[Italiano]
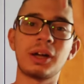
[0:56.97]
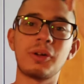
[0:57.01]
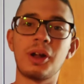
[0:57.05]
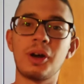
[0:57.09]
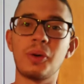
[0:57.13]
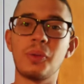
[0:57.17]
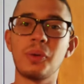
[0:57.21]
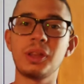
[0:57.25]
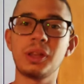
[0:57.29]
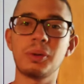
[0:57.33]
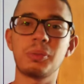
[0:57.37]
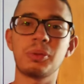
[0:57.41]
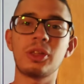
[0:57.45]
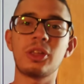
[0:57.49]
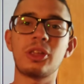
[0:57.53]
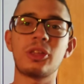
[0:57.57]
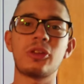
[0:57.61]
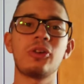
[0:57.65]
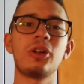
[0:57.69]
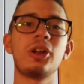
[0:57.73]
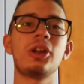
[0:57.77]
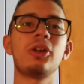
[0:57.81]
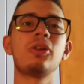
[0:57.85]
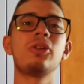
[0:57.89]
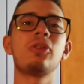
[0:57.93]
una quinta
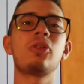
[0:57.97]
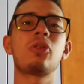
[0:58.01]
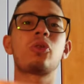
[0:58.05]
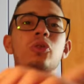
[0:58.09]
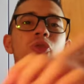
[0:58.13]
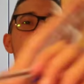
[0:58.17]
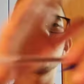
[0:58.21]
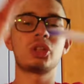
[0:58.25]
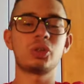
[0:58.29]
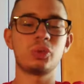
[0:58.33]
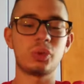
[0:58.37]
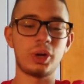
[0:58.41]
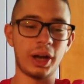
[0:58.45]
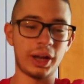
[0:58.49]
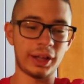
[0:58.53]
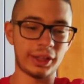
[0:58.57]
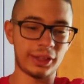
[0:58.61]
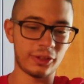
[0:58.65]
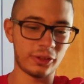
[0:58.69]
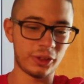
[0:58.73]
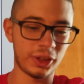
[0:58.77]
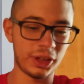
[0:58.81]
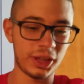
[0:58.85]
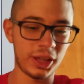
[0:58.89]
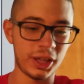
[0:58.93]
posizione, non gli succede un
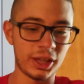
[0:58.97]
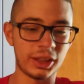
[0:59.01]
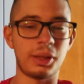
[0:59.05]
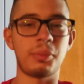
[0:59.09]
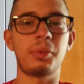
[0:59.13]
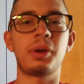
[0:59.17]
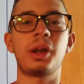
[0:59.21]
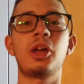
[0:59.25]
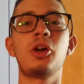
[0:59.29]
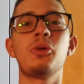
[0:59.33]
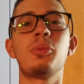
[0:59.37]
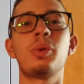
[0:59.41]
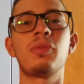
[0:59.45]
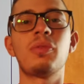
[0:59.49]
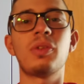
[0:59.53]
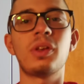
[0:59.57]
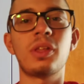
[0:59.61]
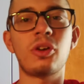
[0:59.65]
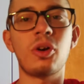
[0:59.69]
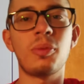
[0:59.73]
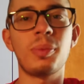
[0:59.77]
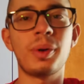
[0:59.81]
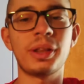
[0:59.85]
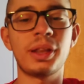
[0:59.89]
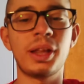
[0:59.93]
cazzo di niente, perché io
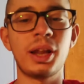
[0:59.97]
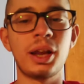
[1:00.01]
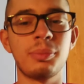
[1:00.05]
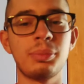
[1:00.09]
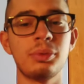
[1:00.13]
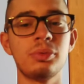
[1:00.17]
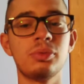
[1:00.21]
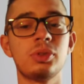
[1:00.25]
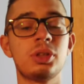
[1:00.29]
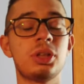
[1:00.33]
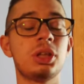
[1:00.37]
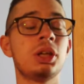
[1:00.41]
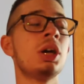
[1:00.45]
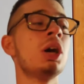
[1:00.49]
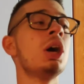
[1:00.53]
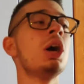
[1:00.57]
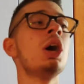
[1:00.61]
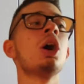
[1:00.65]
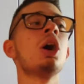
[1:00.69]
preferisco perdere punti